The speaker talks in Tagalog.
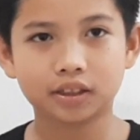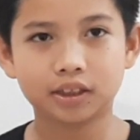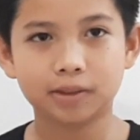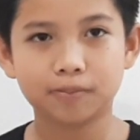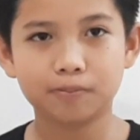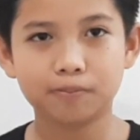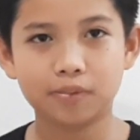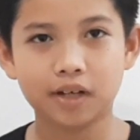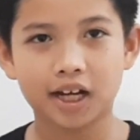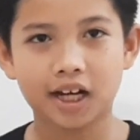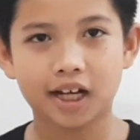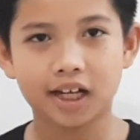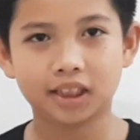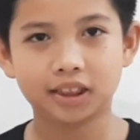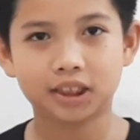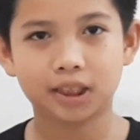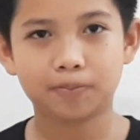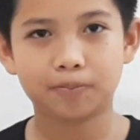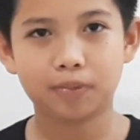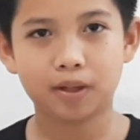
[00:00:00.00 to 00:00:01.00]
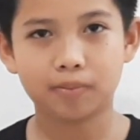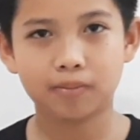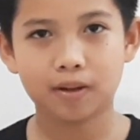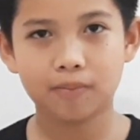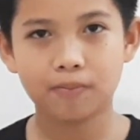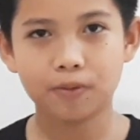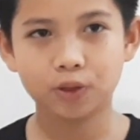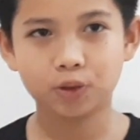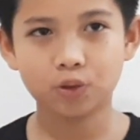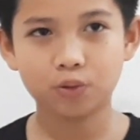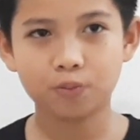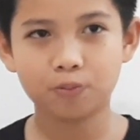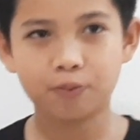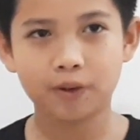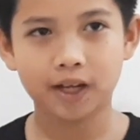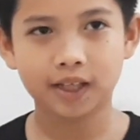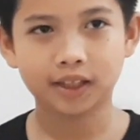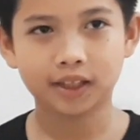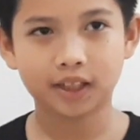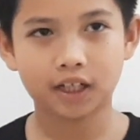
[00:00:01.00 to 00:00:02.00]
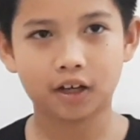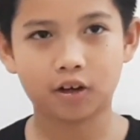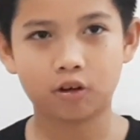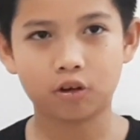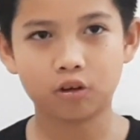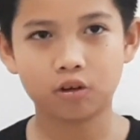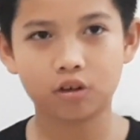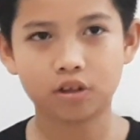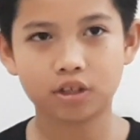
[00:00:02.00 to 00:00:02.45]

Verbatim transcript: ng simbahan sa pagpapatupad ng